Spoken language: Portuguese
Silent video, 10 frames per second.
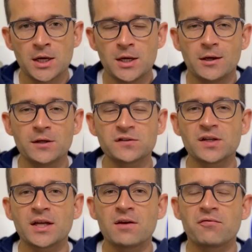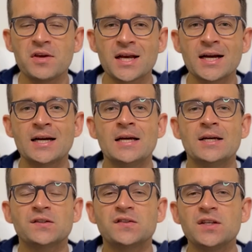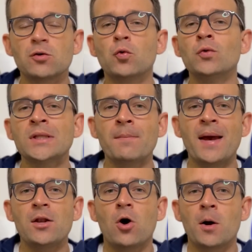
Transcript: Isso significa segunda melhor